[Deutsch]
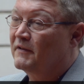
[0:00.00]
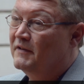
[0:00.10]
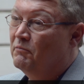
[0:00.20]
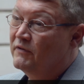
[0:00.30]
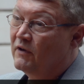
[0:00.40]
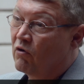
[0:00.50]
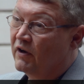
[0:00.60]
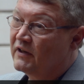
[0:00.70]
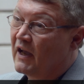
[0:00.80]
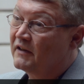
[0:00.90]
Was die Musik
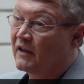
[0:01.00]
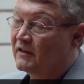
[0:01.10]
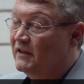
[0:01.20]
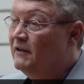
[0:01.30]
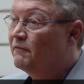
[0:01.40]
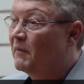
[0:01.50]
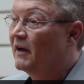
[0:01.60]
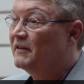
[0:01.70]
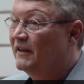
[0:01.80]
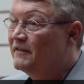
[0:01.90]
heute attraktiv
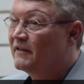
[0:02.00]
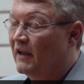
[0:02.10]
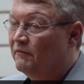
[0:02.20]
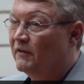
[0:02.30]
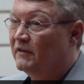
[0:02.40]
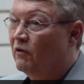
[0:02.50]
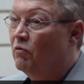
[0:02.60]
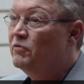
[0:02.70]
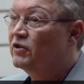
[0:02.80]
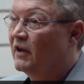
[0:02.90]
macht, ist einfach der
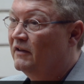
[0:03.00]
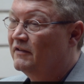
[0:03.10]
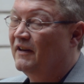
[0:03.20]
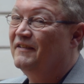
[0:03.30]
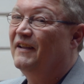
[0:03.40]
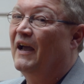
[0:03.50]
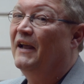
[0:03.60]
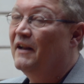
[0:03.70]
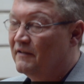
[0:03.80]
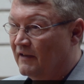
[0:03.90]
Umstand, dass sie
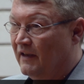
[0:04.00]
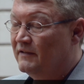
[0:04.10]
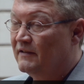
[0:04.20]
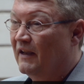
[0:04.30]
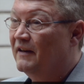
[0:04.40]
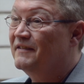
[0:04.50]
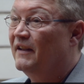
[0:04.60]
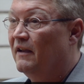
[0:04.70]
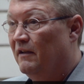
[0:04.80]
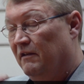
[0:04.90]
einerseits eine
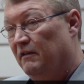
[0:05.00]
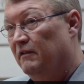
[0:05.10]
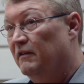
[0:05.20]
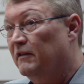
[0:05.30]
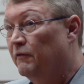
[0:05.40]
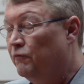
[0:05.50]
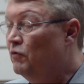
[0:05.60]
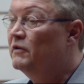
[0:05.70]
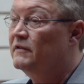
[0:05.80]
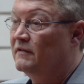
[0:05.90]
sehr
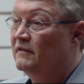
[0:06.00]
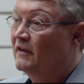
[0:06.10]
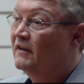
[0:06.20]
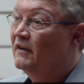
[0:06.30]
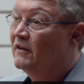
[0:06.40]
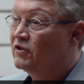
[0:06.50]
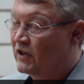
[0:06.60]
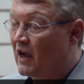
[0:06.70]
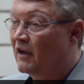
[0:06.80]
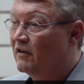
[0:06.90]

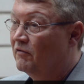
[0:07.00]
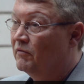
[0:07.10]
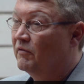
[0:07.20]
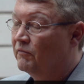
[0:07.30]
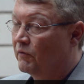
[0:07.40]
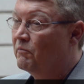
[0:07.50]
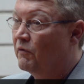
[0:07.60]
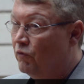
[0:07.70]
gefühlsstarke und vom